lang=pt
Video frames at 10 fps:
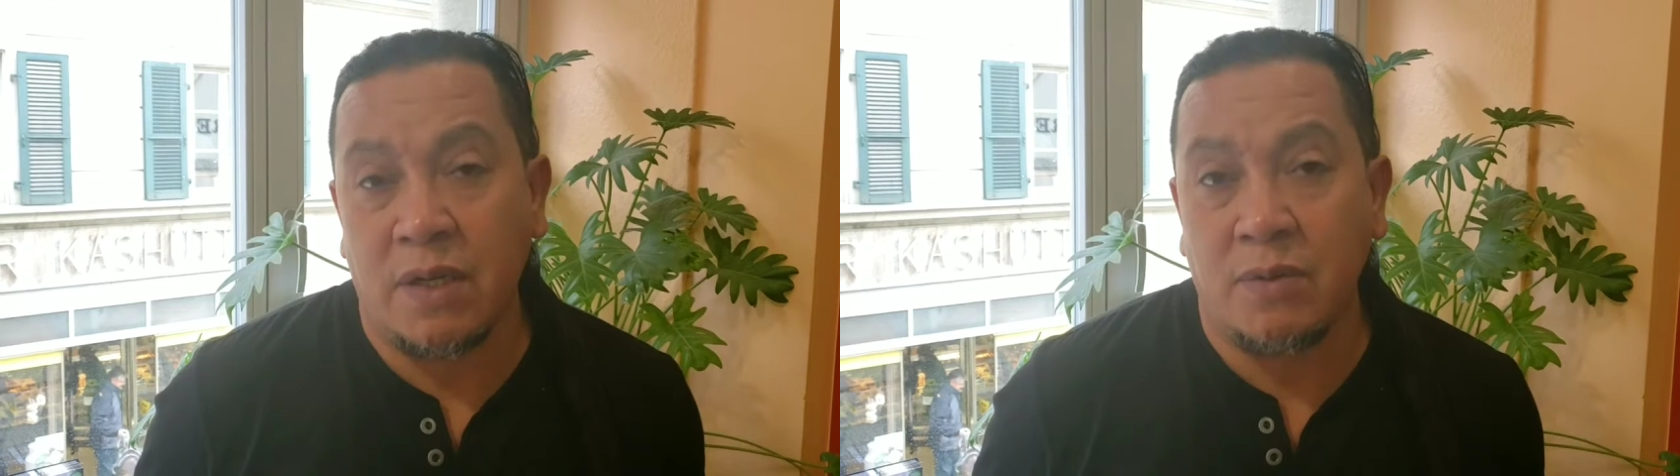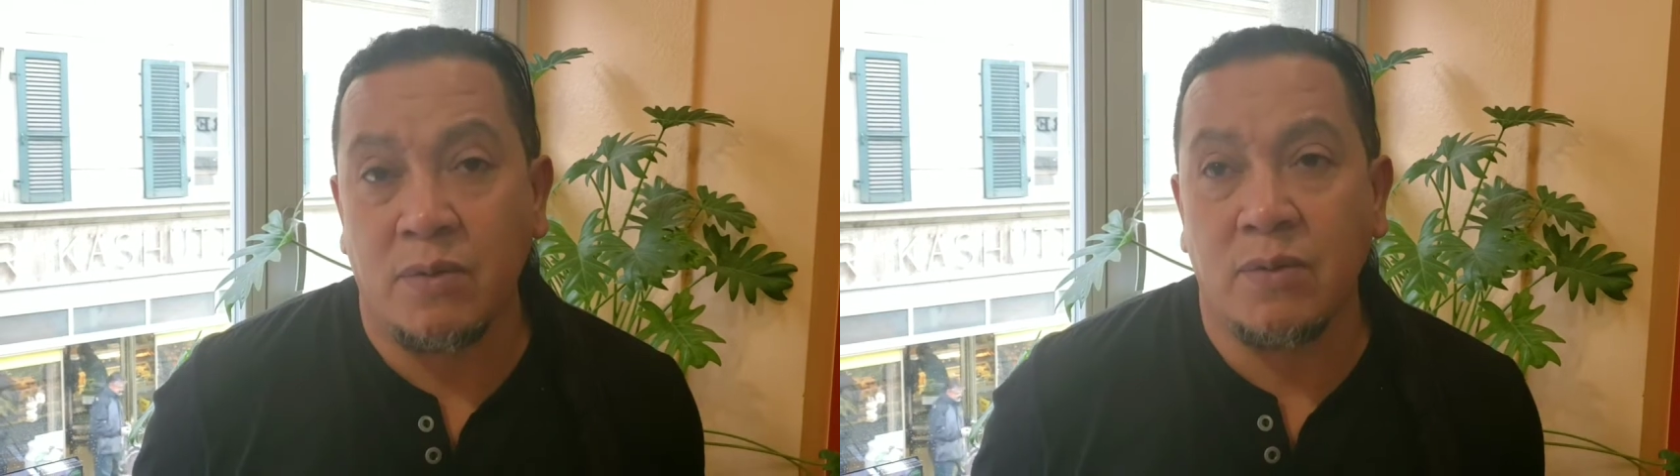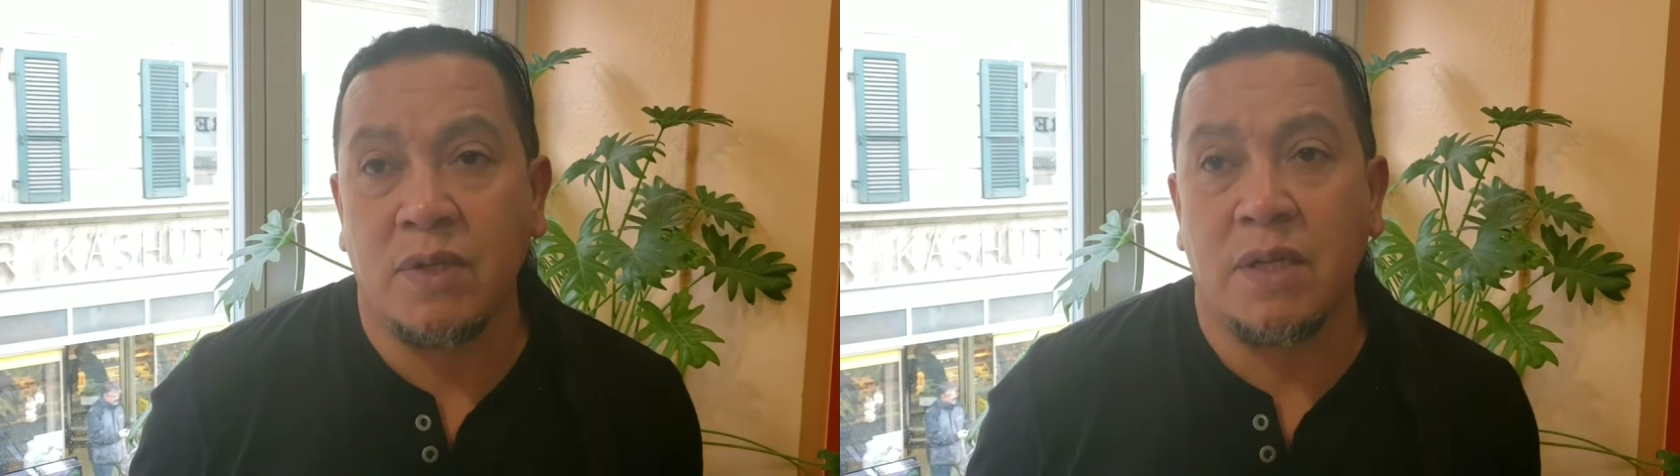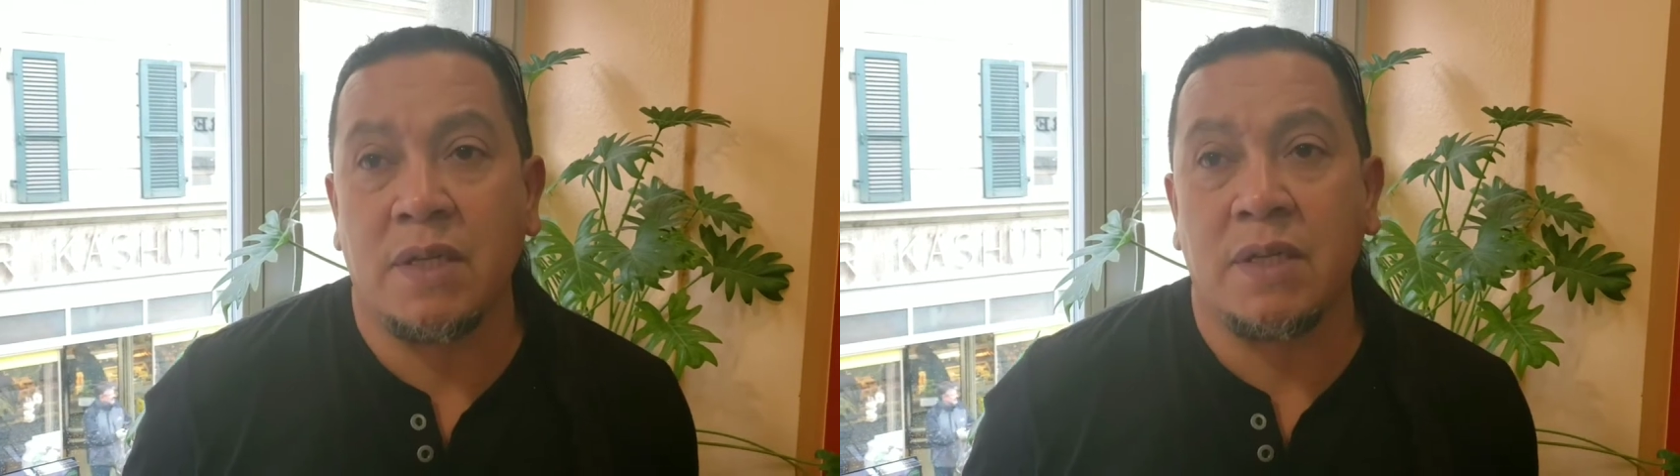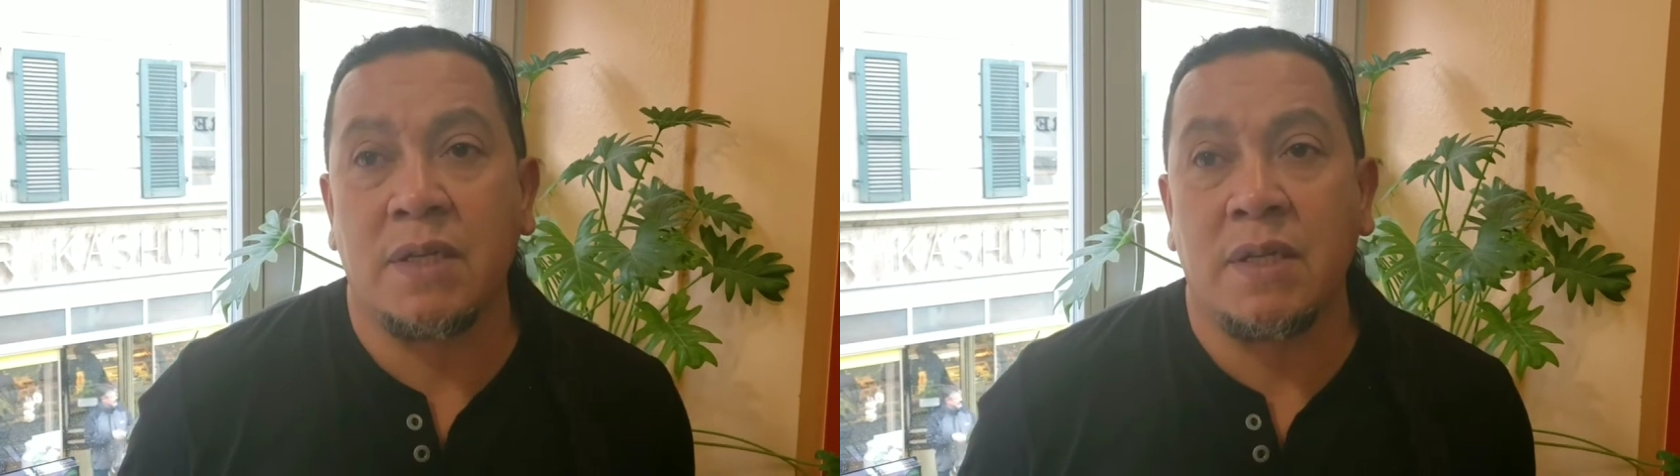
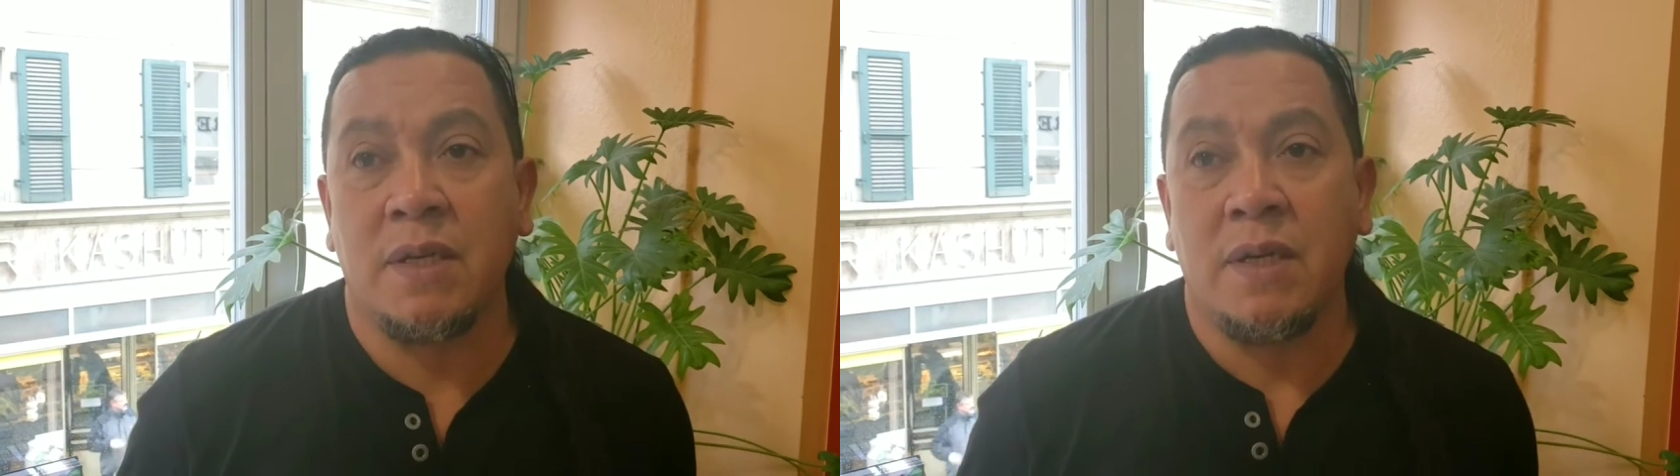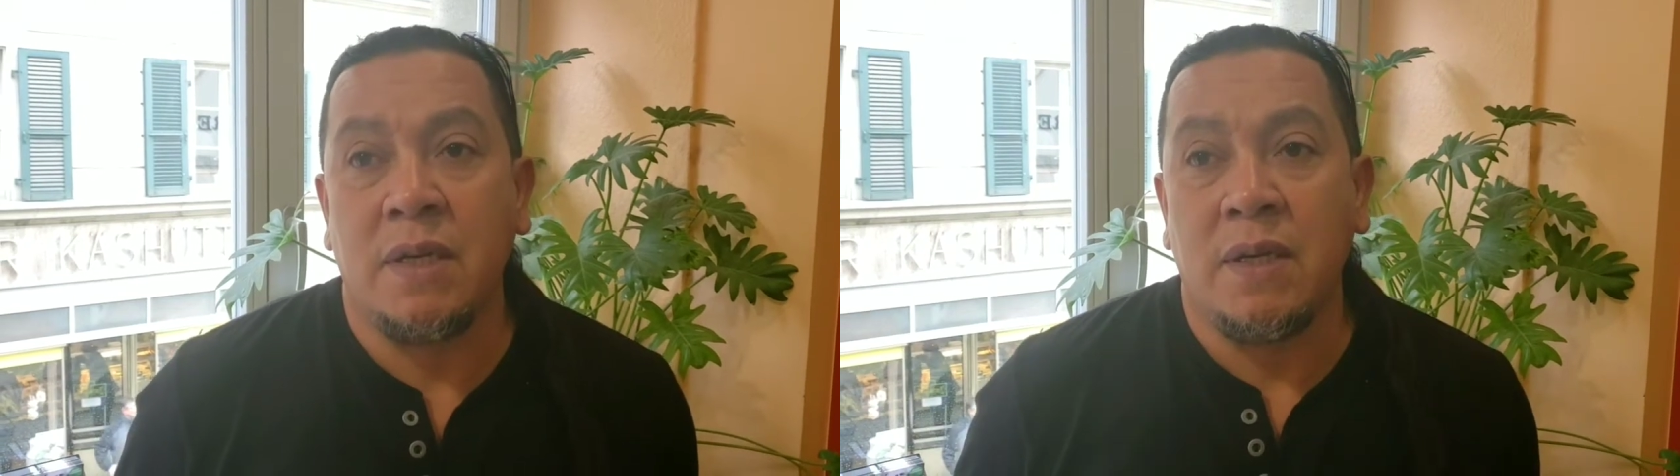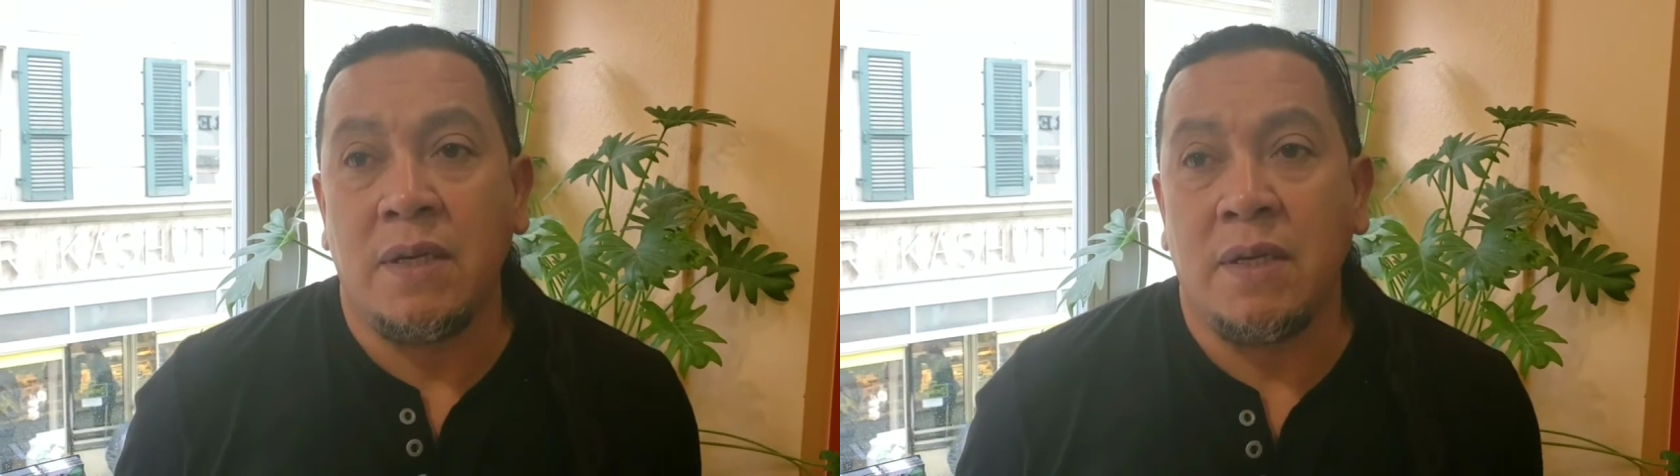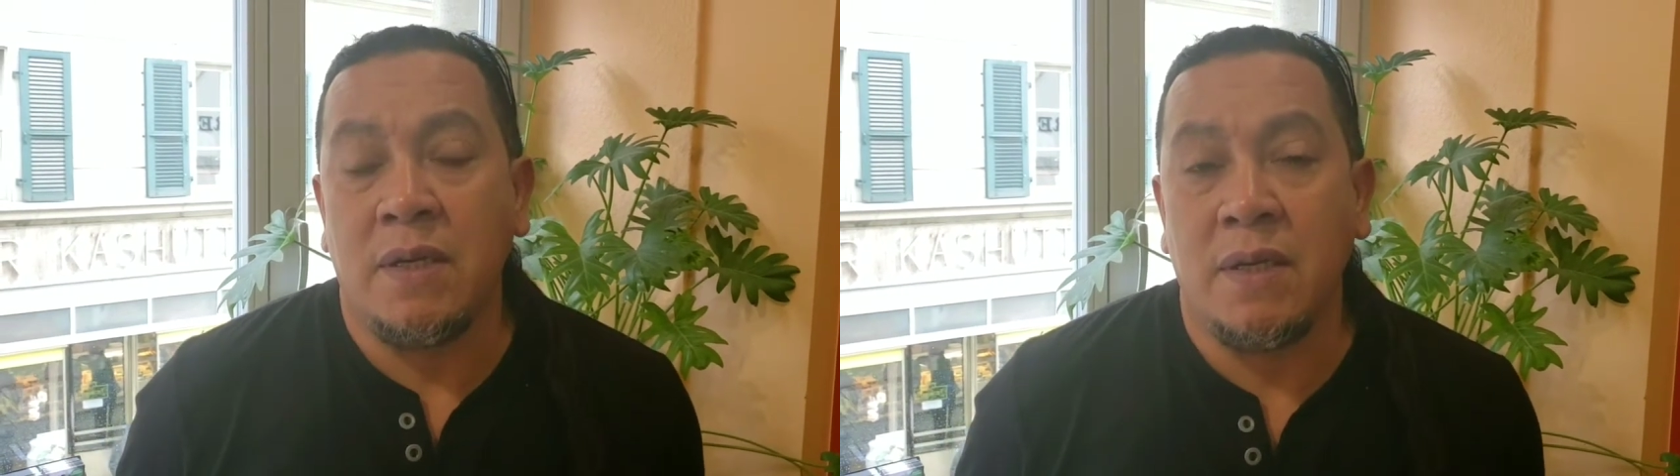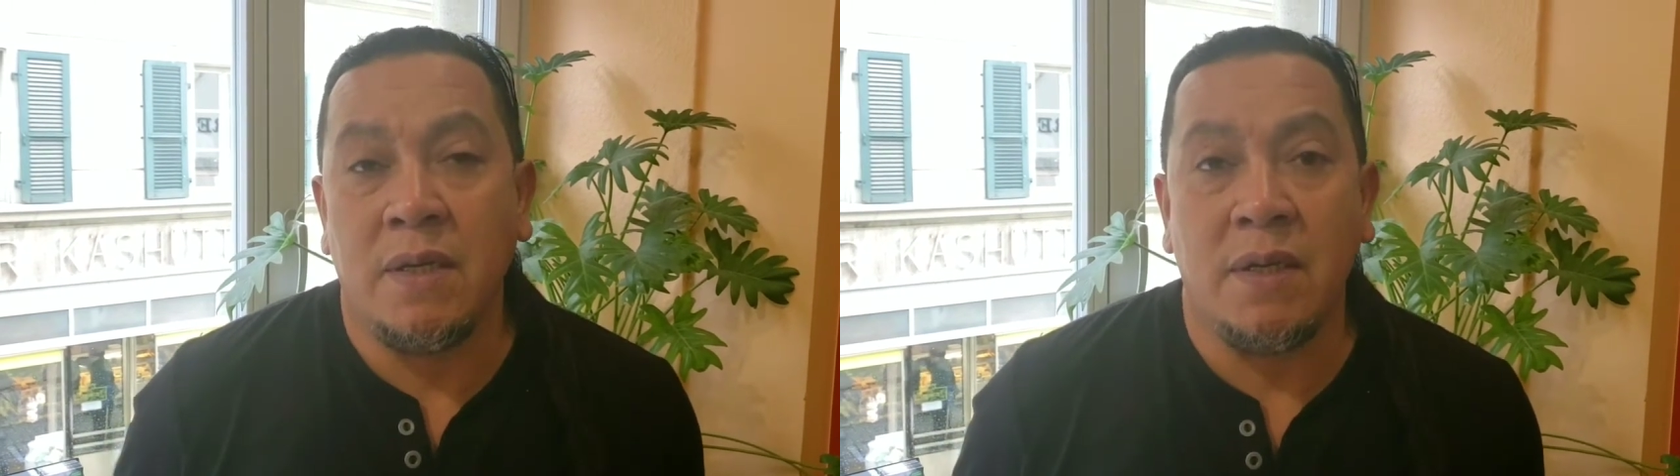denúncias
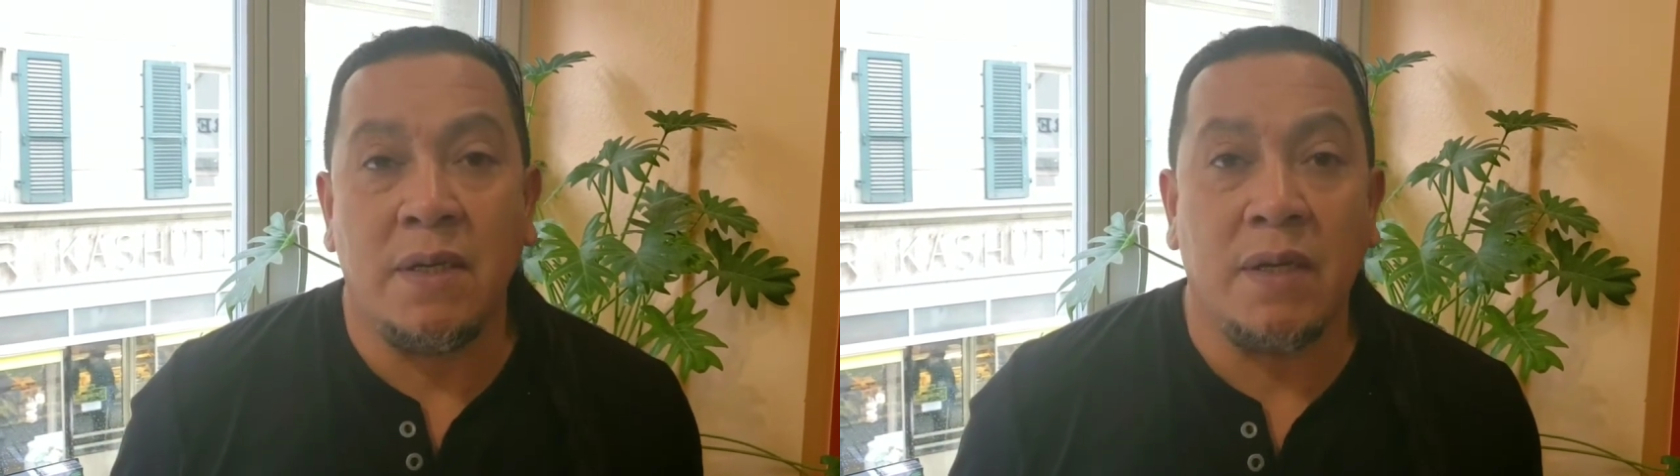e